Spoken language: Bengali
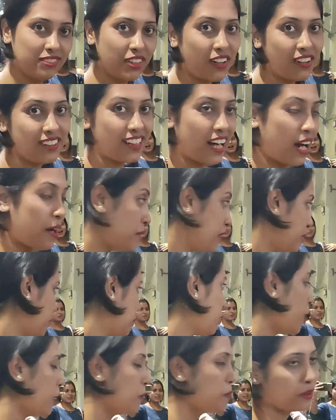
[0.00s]
তো আমরা
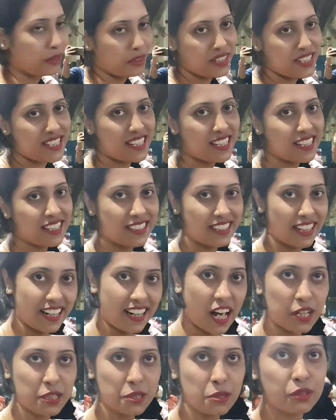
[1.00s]
এখন গল্প করছি
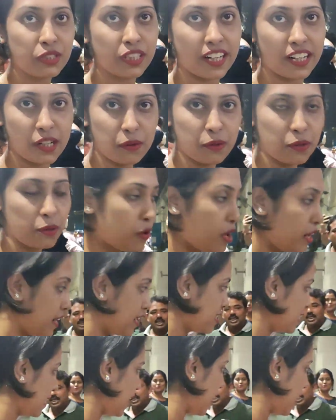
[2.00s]
ট্রেন আসুক ট্রেনে উঠবো আর এই